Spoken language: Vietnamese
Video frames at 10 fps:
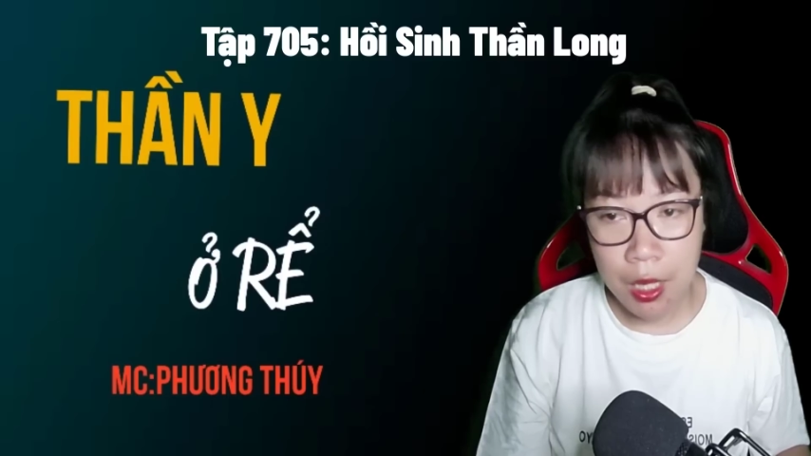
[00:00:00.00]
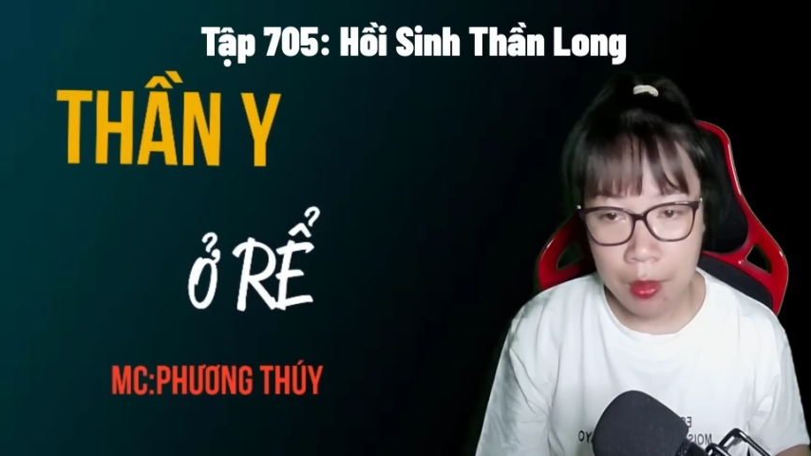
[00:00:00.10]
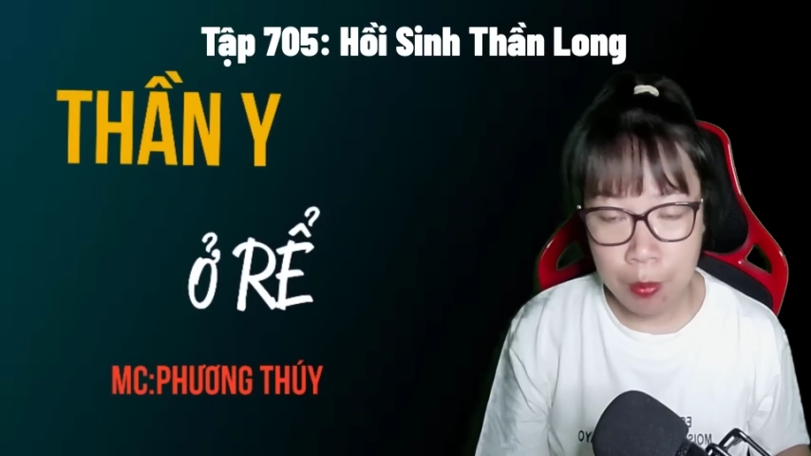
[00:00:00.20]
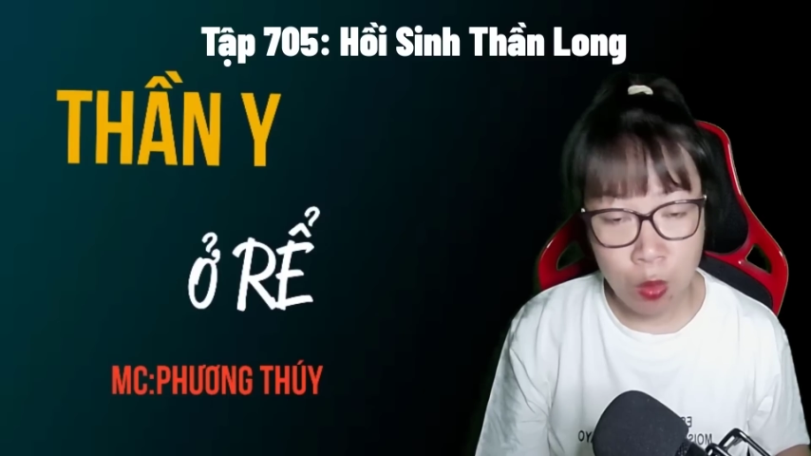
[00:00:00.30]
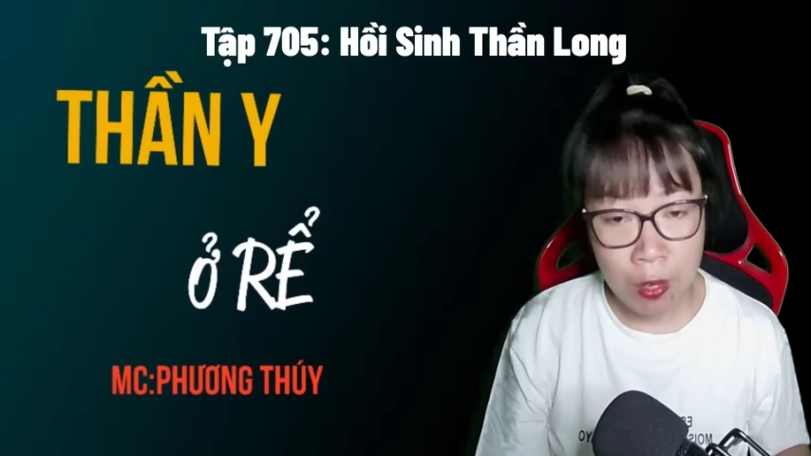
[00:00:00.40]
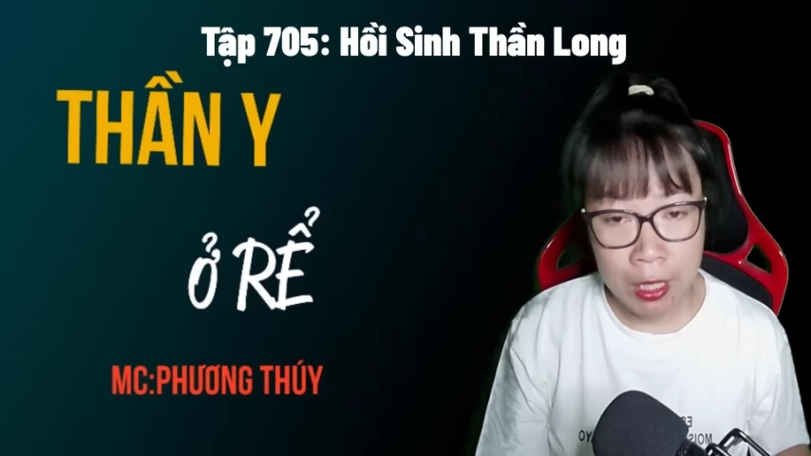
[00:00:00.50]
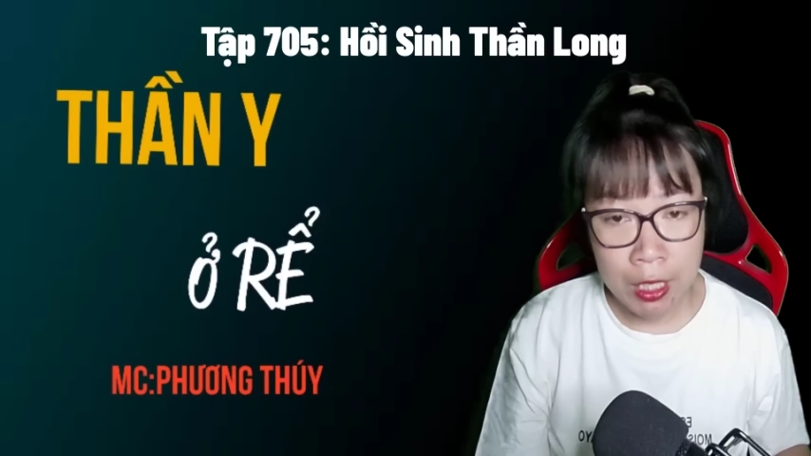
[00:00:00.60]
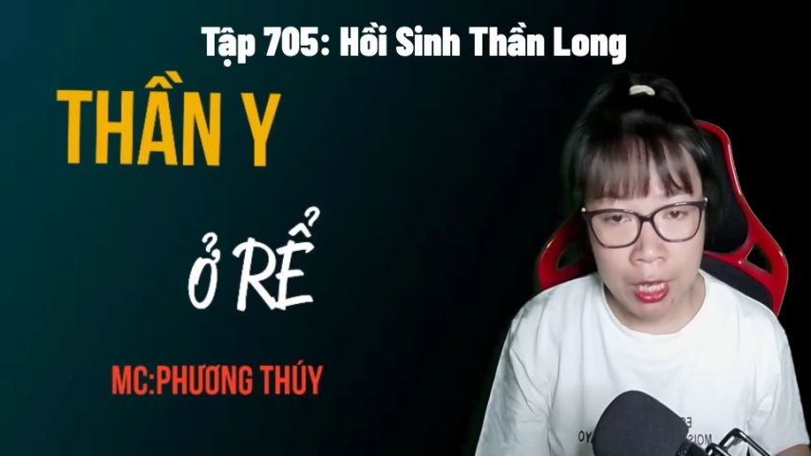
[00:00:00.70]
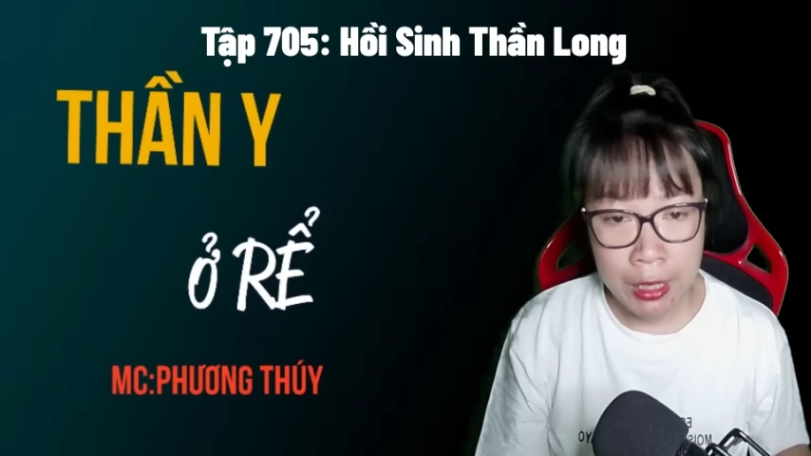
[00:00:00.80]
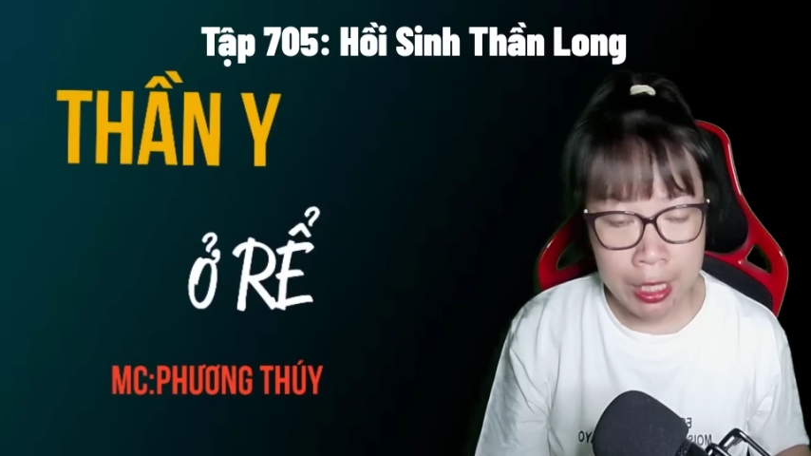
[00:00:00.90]
Một vài
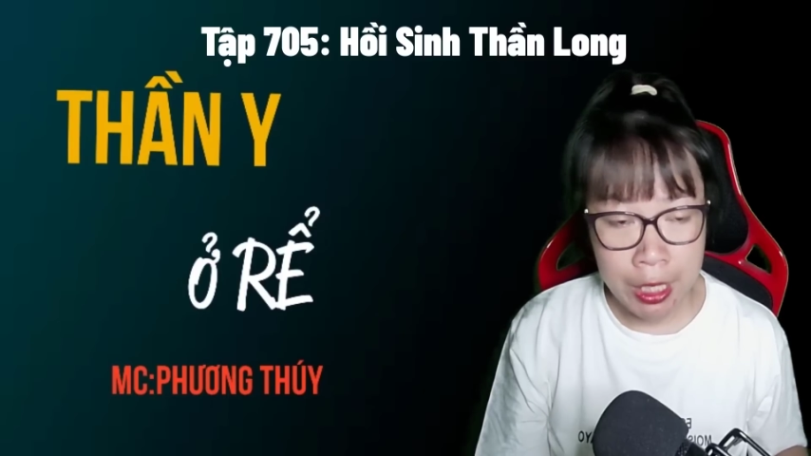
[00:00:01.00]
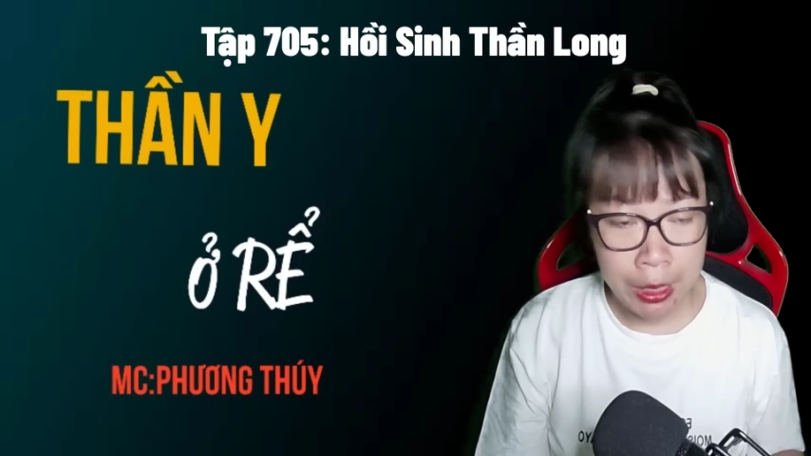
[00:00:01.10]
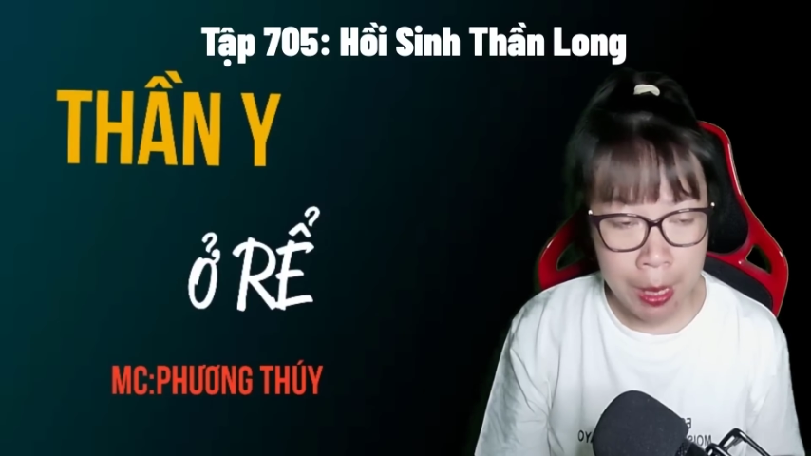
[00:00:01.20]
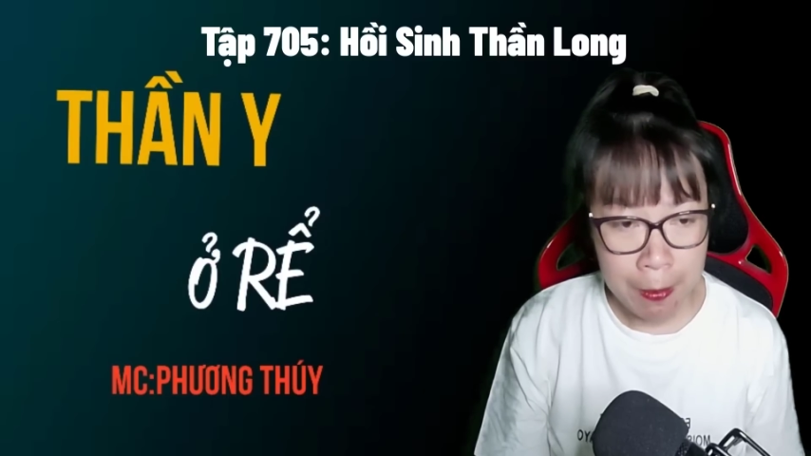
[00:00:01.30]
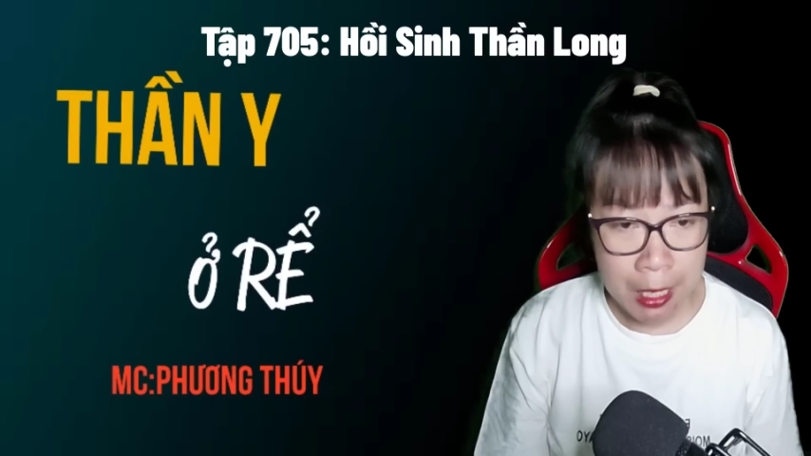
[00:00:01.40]
người thì trực tiếp